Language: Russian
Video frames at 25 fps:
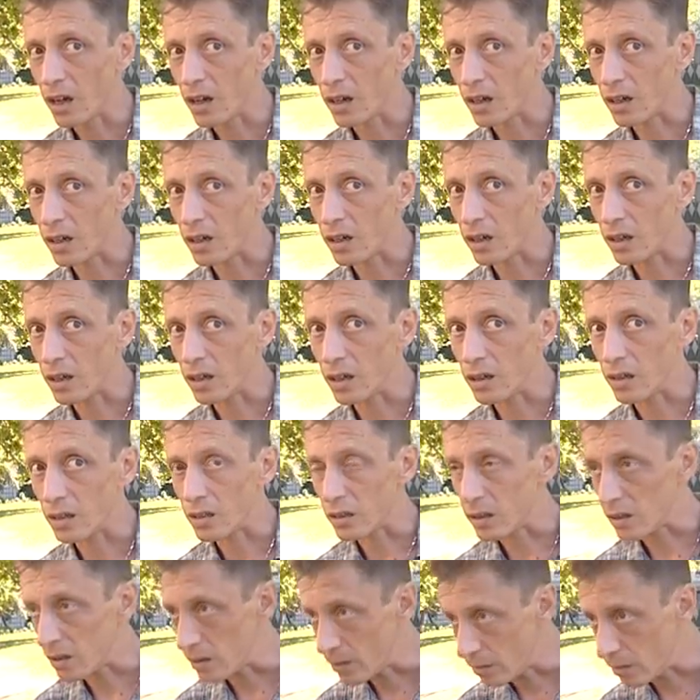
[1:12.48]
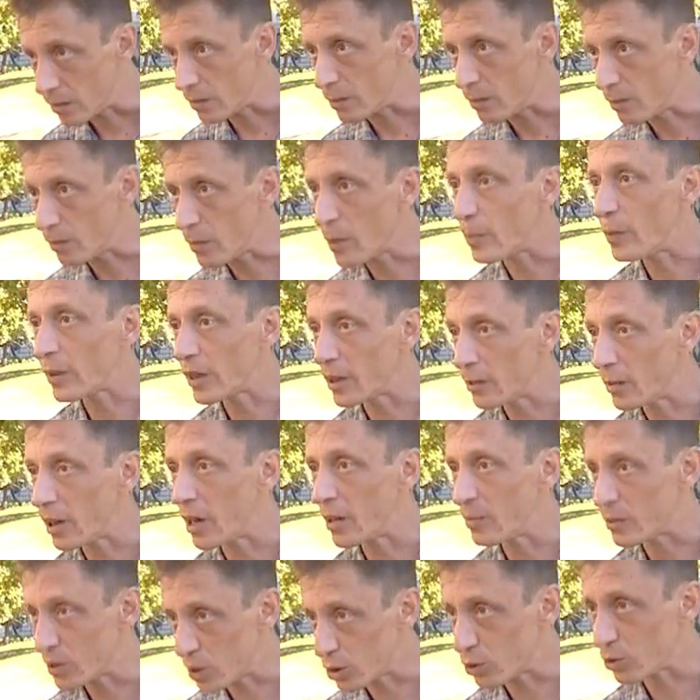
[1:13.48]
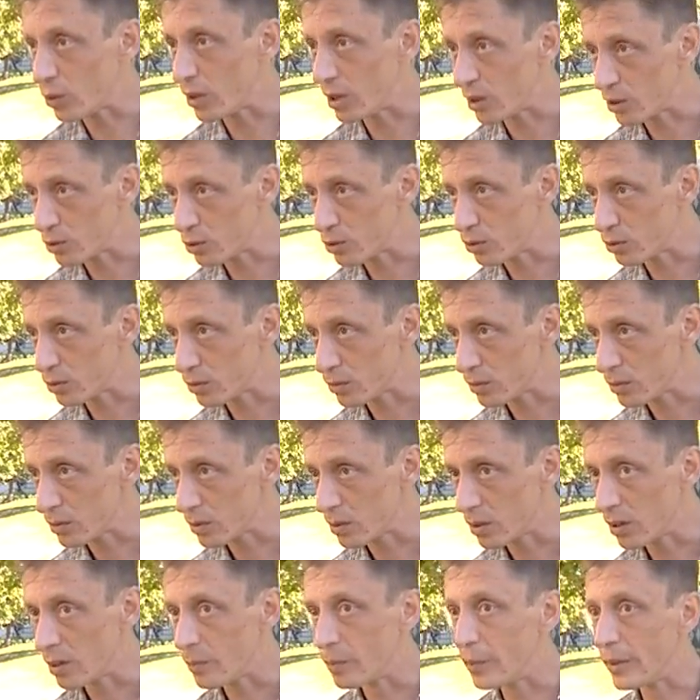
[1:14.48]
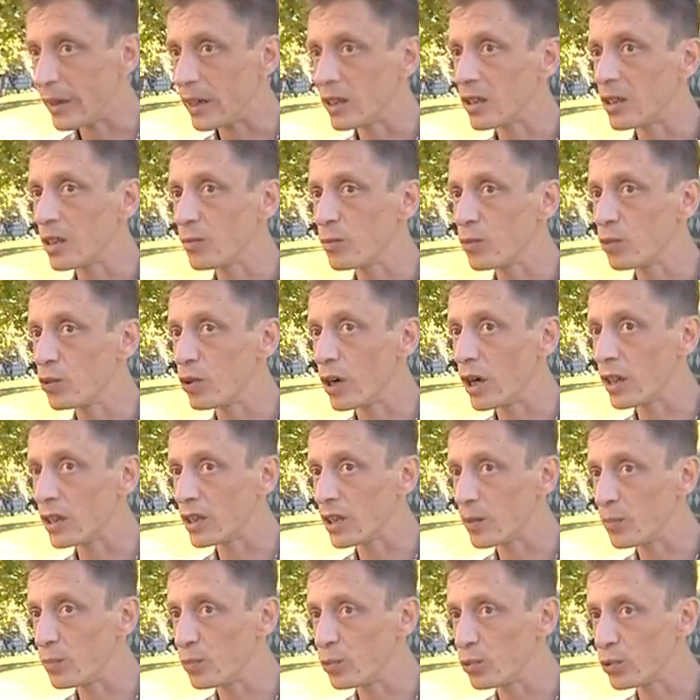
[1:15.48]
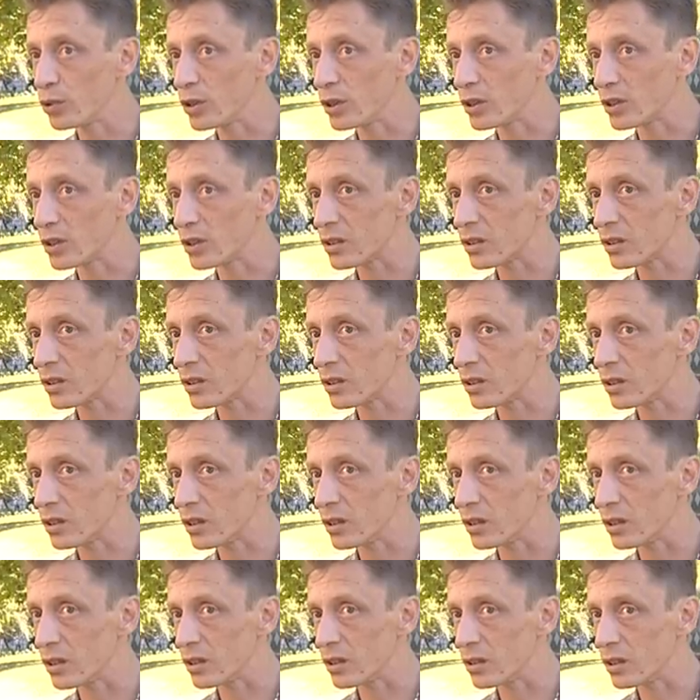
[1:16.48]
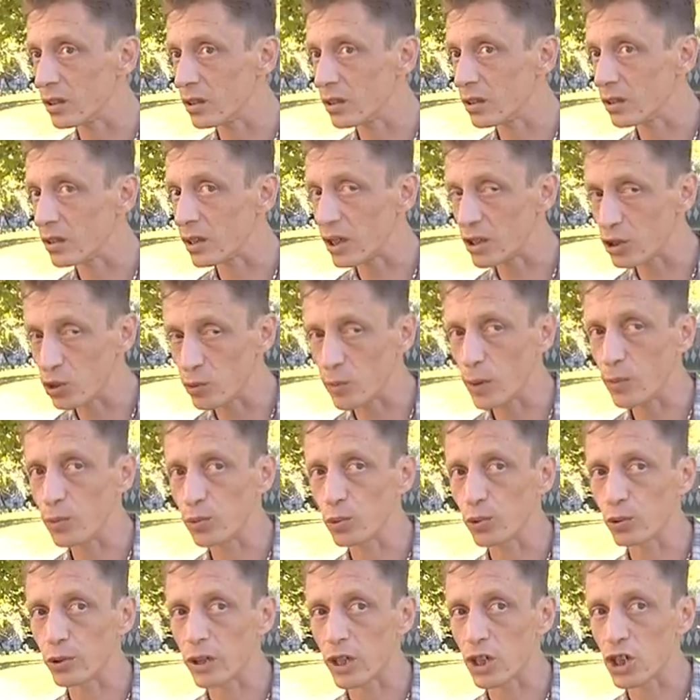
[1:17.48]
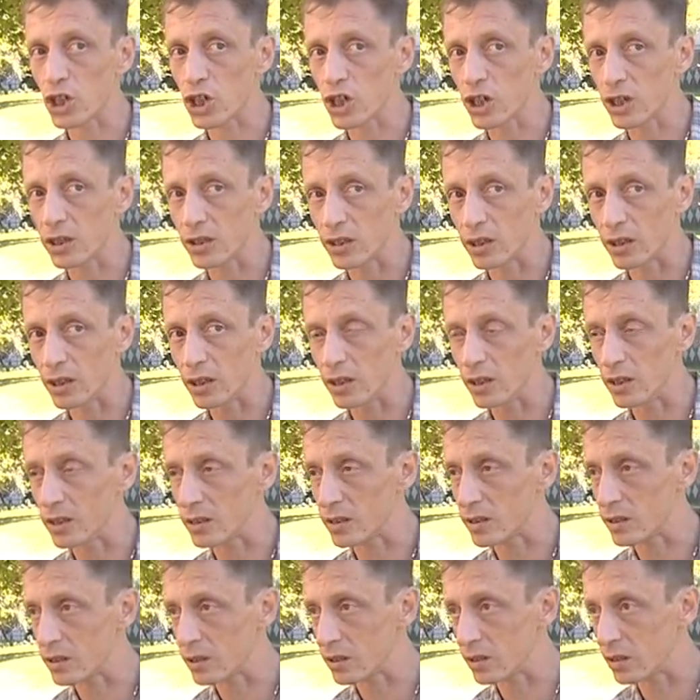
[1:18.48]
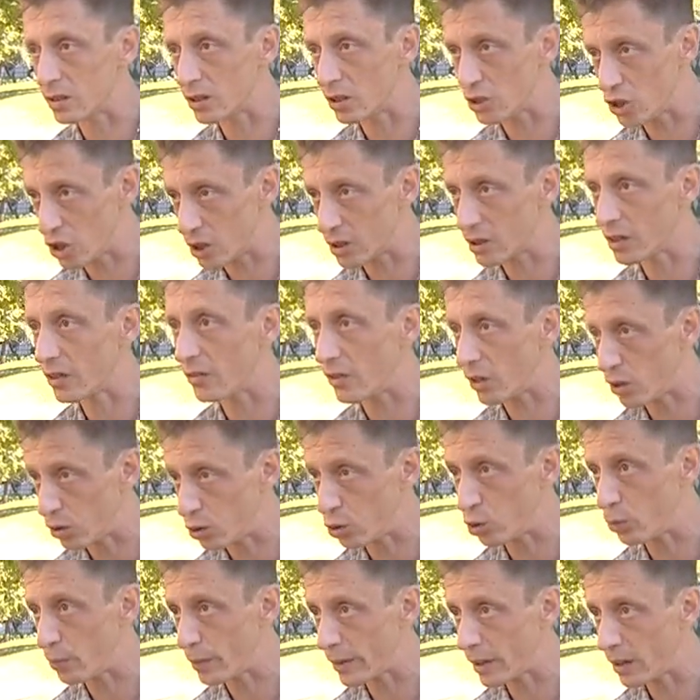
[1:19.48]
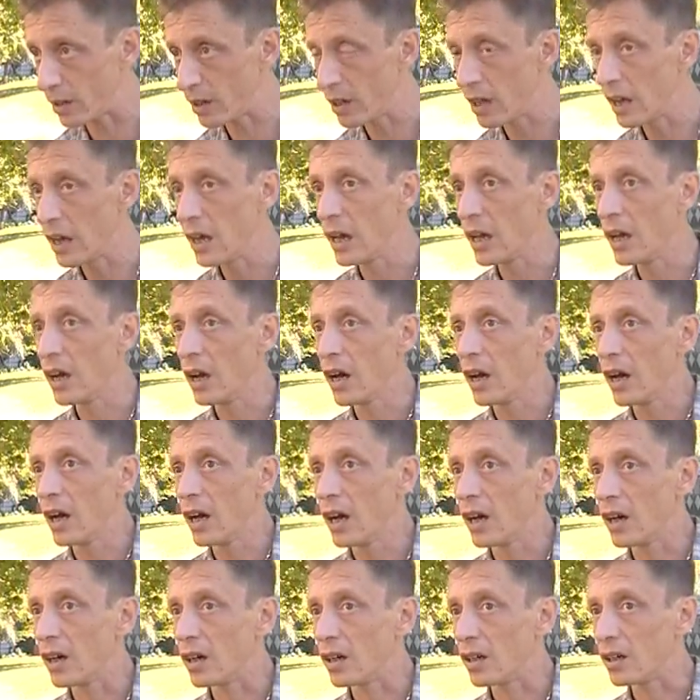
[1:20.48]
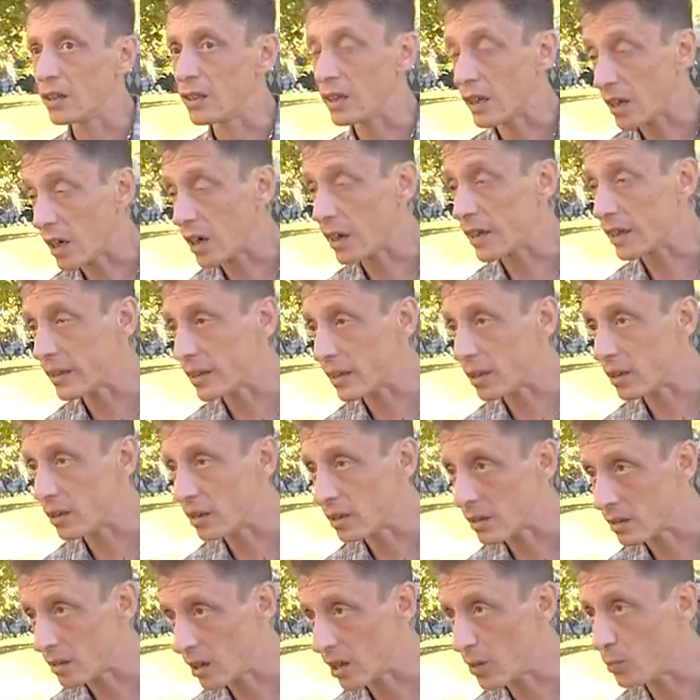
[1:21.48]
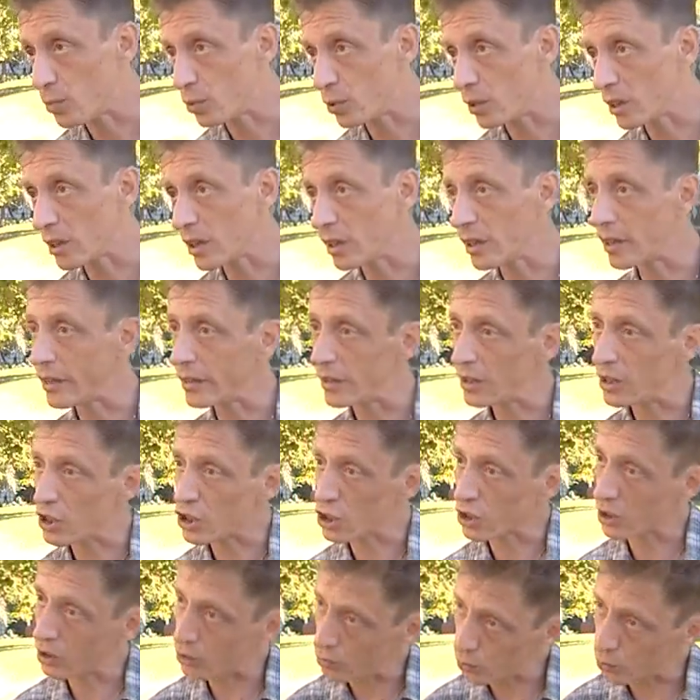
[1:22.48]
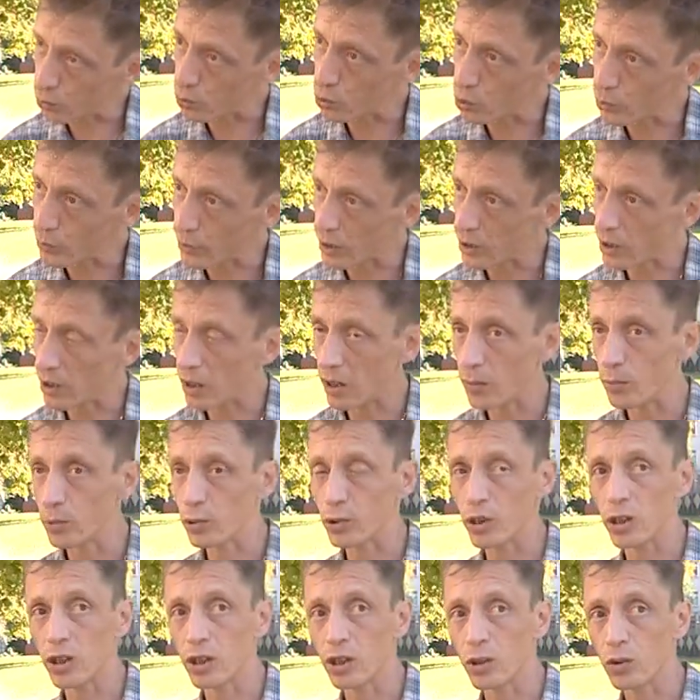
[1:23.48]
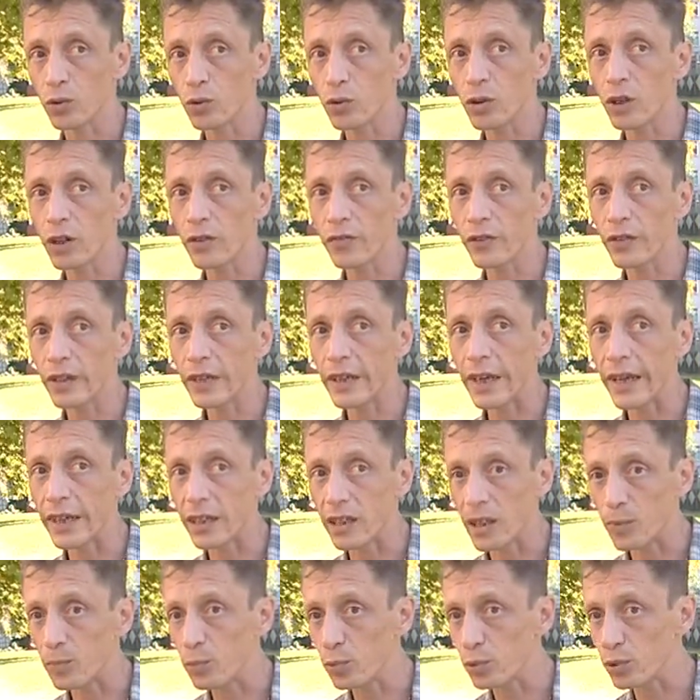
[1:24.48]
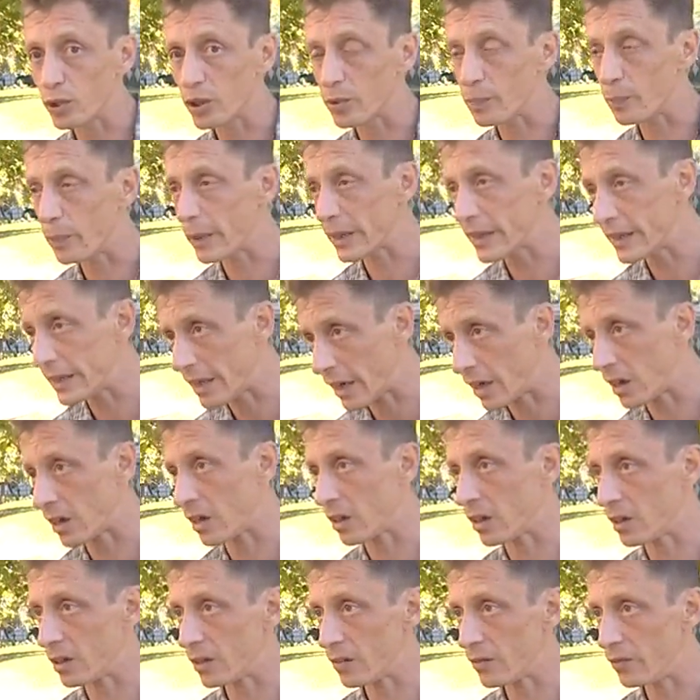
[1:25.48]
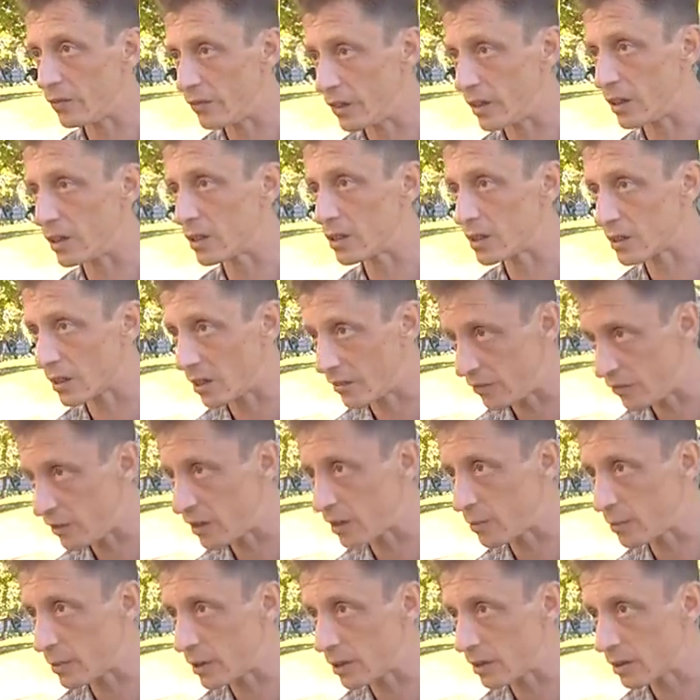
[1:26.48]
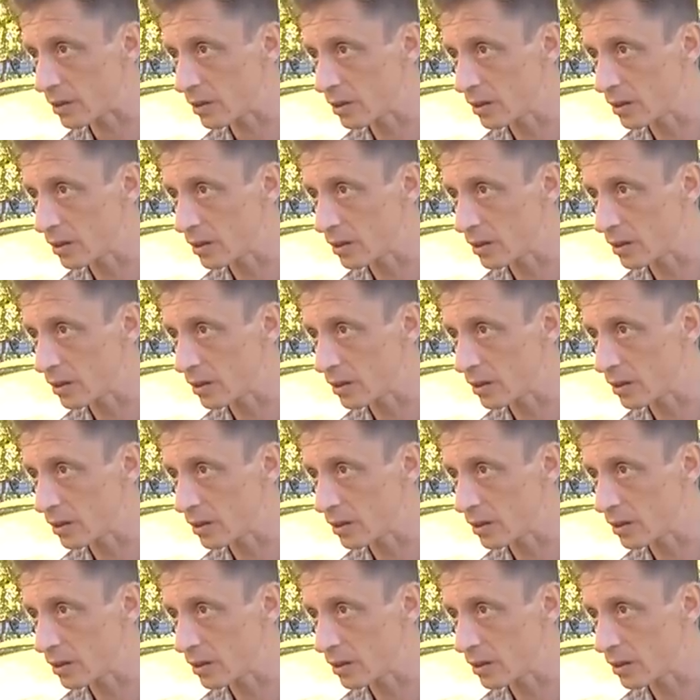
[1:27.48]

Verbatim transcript: а, мы понимаем ситуацию, поэтому это будет, э, костюмы будут отшиты из э, чистого хлопка. А, так как это наиболее гигиенично и удобно для работы хирургов. И это будет подарок винницкой фирмы